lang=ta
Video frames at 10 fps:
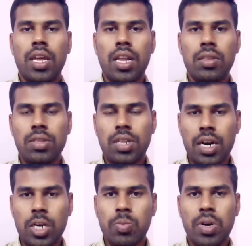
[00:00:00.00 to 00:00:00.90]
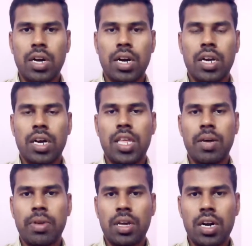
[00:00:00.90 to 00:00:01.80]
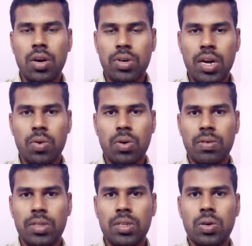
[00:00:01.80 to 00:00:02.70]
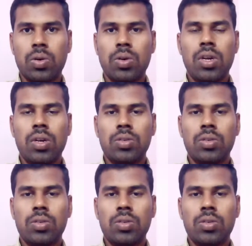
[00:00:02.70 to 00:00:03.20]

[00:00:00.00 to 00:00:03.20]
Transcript: ஏன்னா இது வந்து நடக்குமா நடக்காதா அப்படிங்கிற டவுட்லாம் உங்களுக்கு வந்திருக்கும்